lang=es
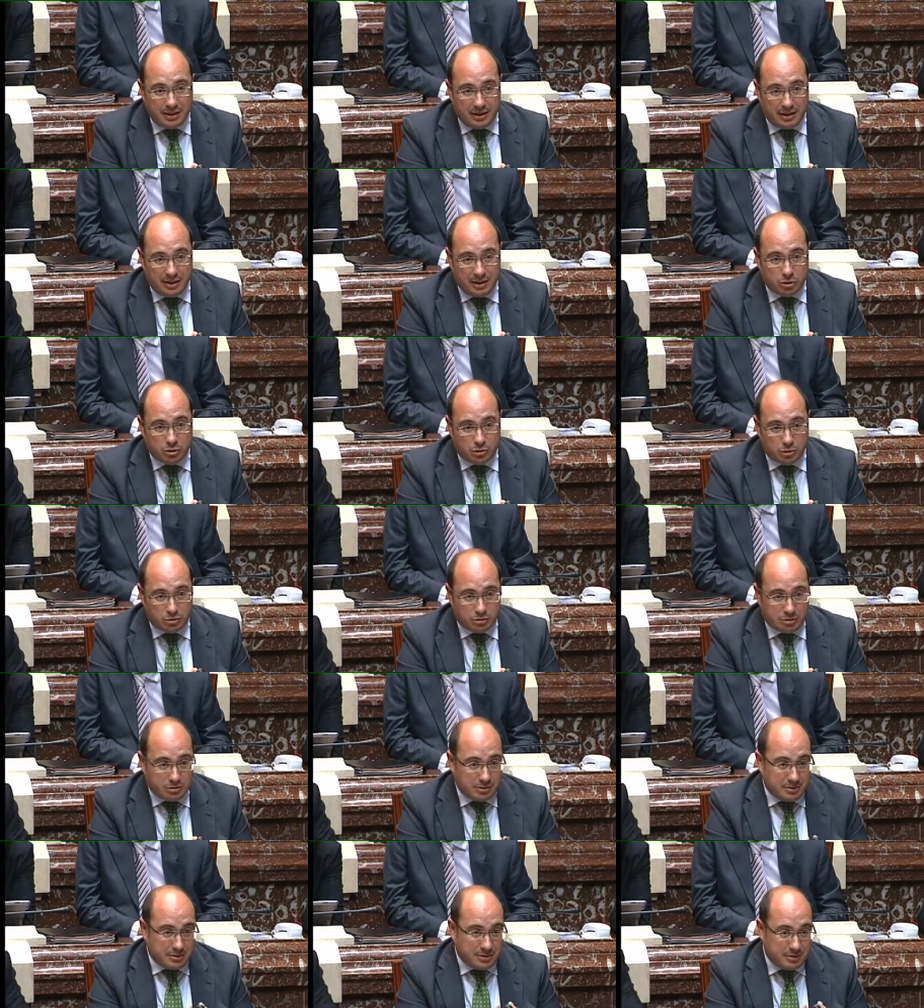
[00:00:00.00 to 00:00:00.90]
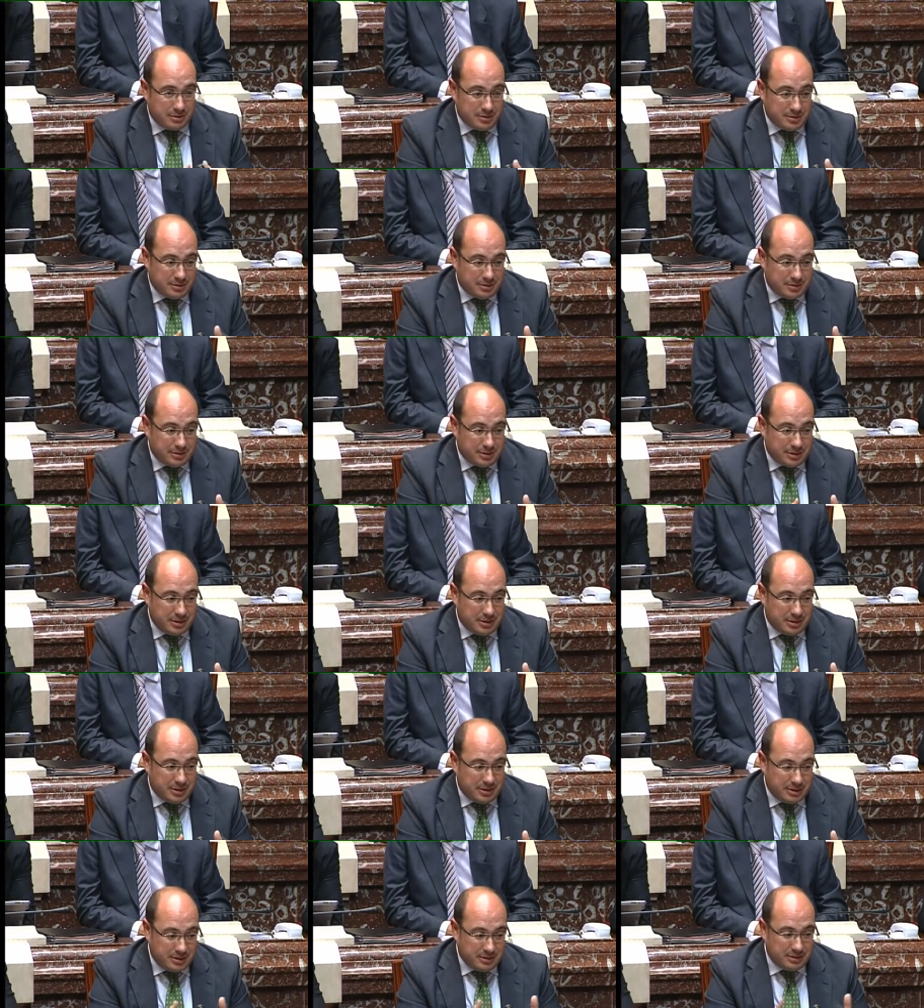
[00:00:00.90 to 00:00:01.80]
esos,
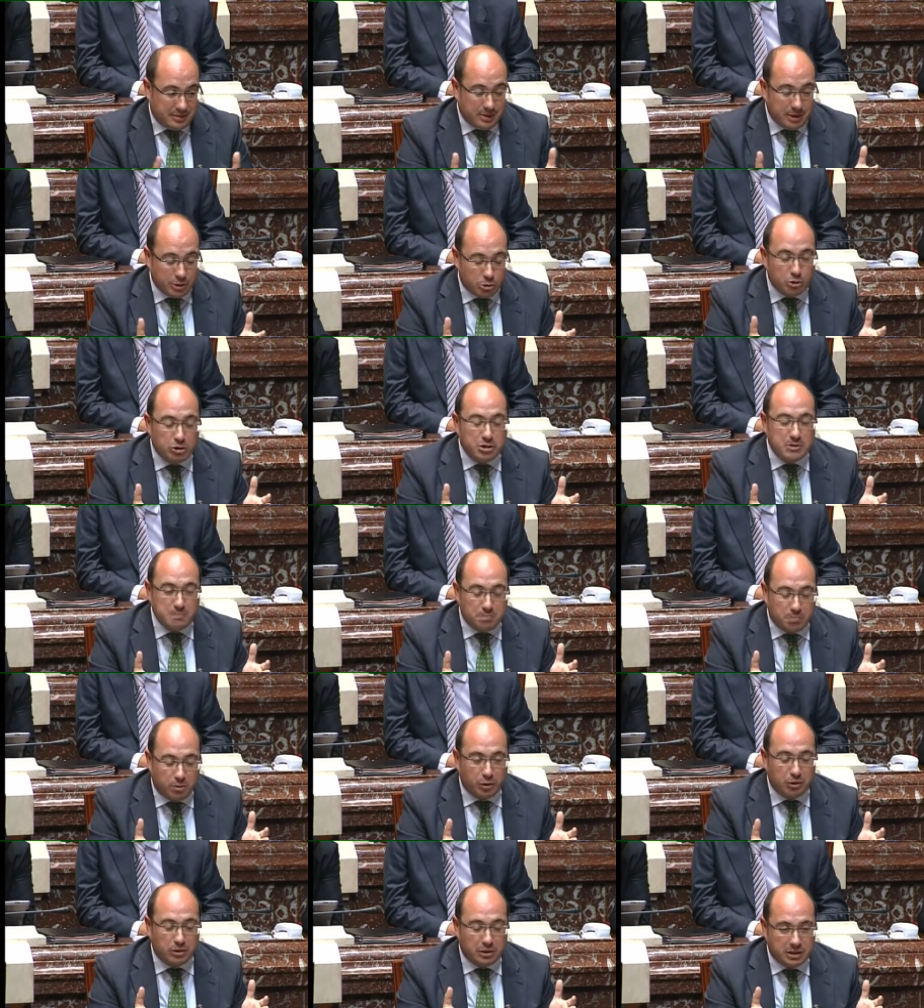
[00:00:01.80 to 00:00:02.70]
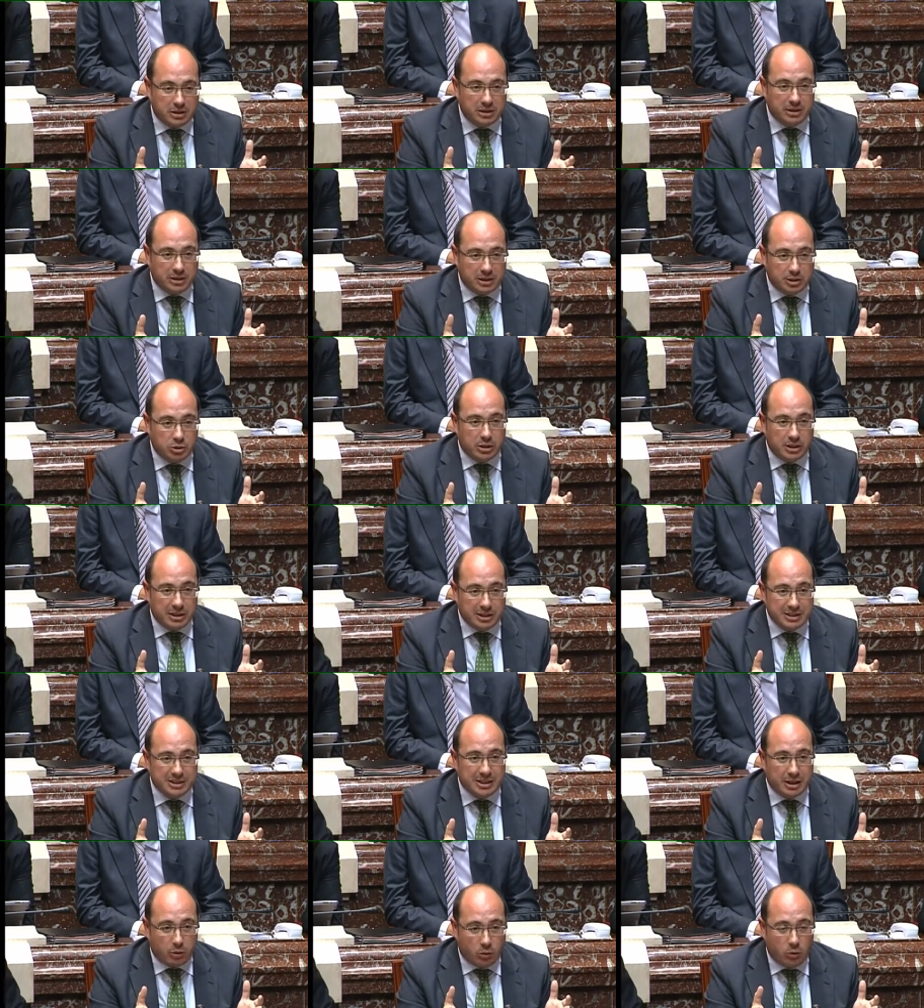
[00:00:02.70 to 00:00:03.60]
eh, esos importes en
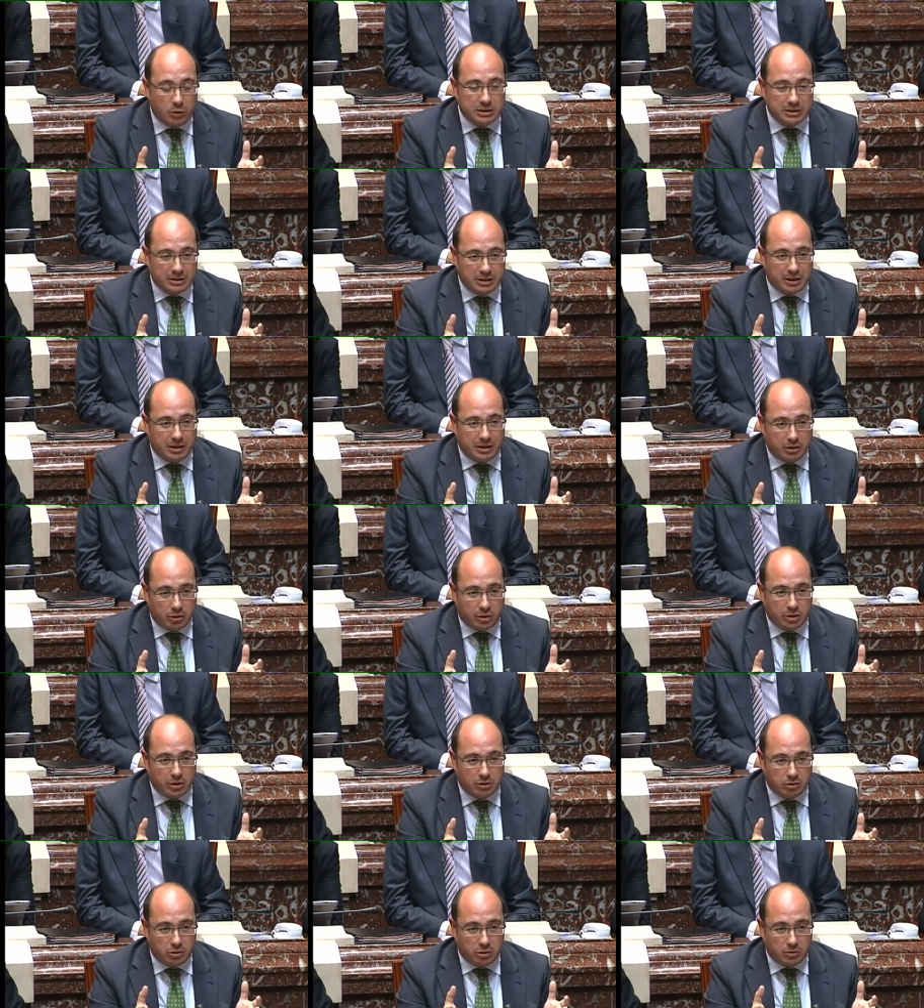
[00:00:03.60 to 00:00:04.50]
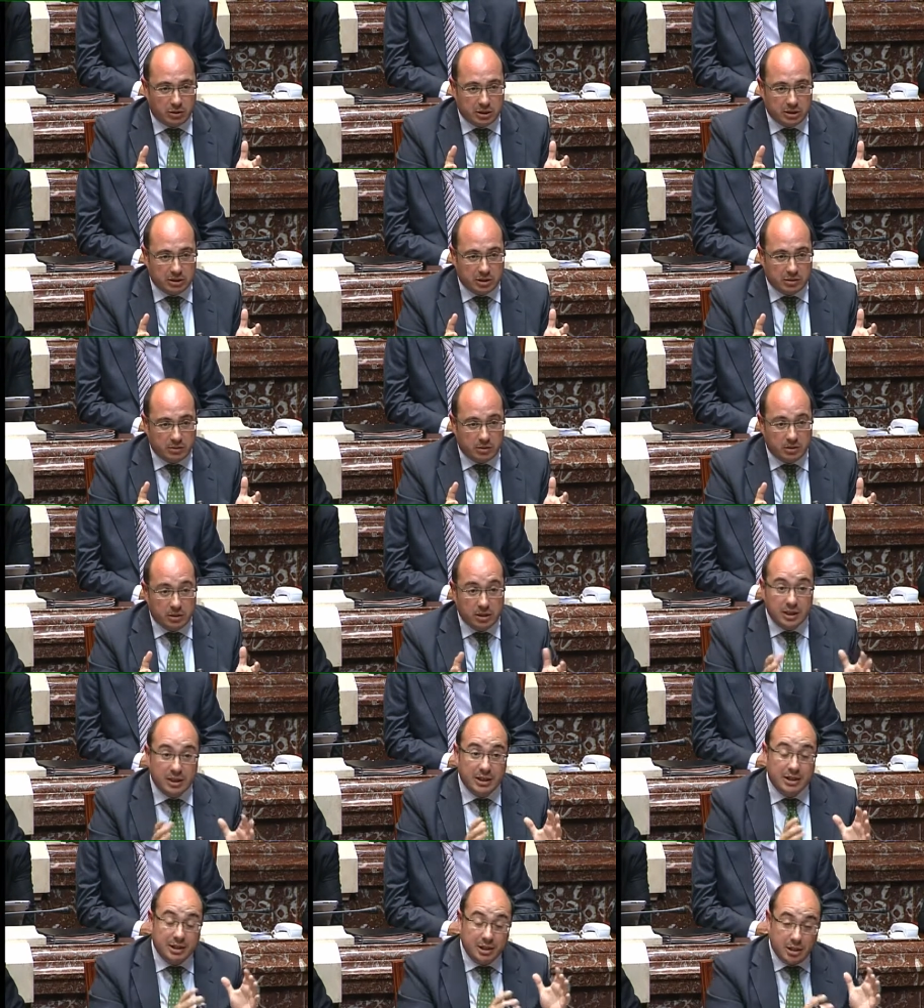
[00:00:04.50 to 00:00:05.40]
esas cuentas de los centros educativos.
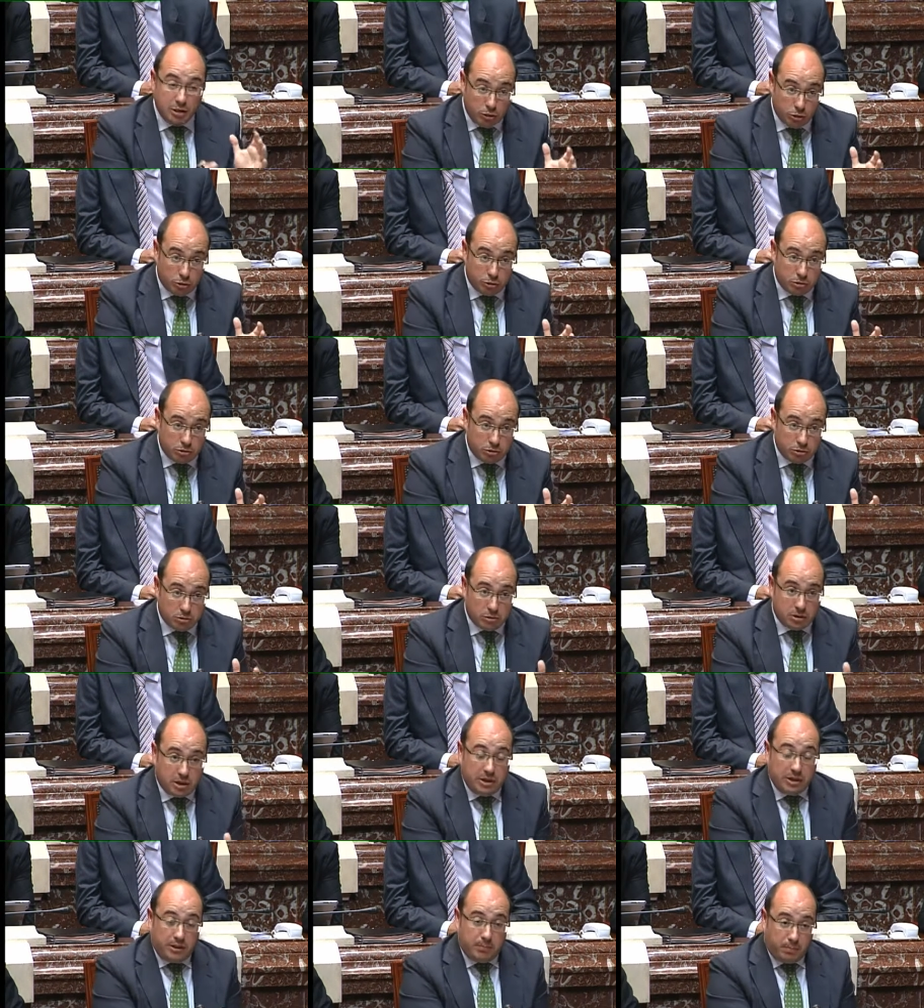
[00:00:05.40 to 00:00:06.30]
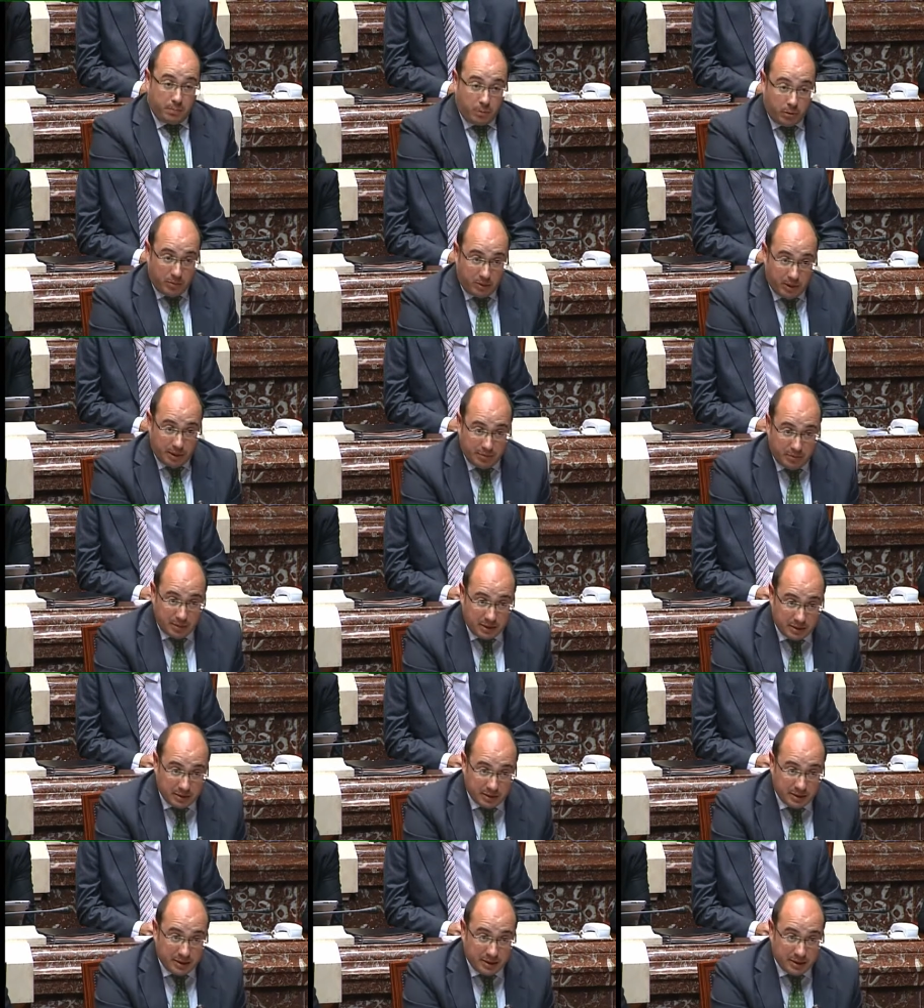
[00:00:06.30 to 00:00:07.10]
Y otros tenían problemas